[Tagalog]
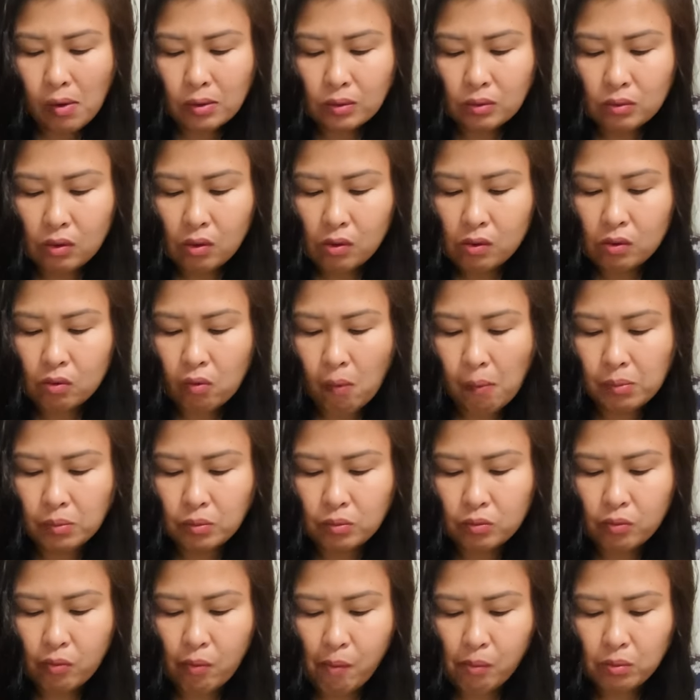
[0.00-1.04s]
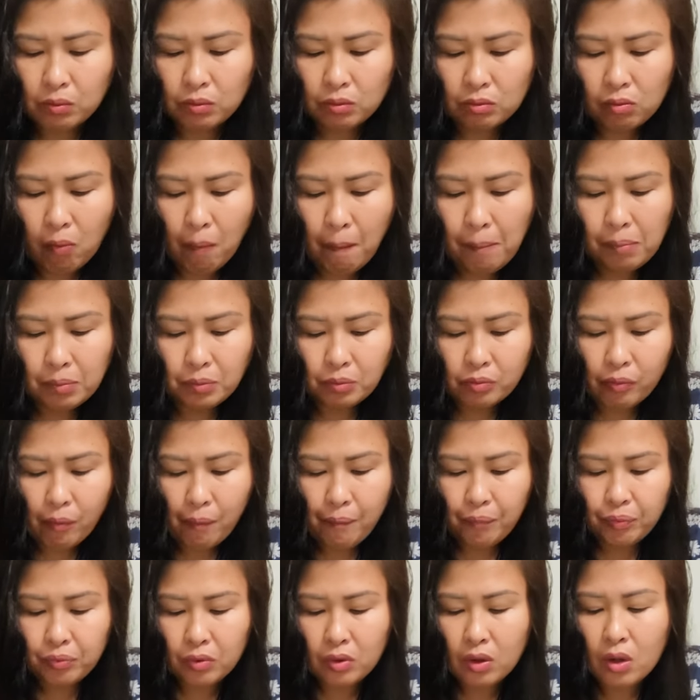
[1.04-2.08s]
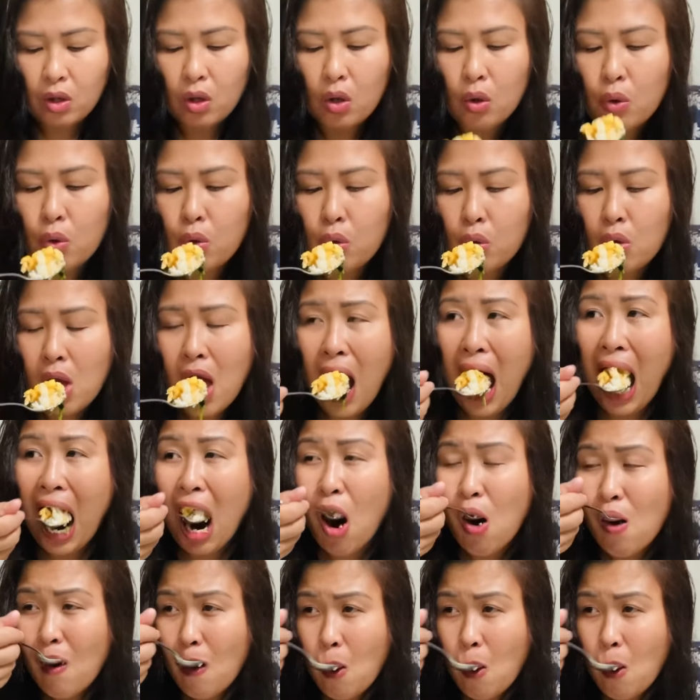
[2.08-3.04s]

Thank you guys for watching. Have a good day everyone.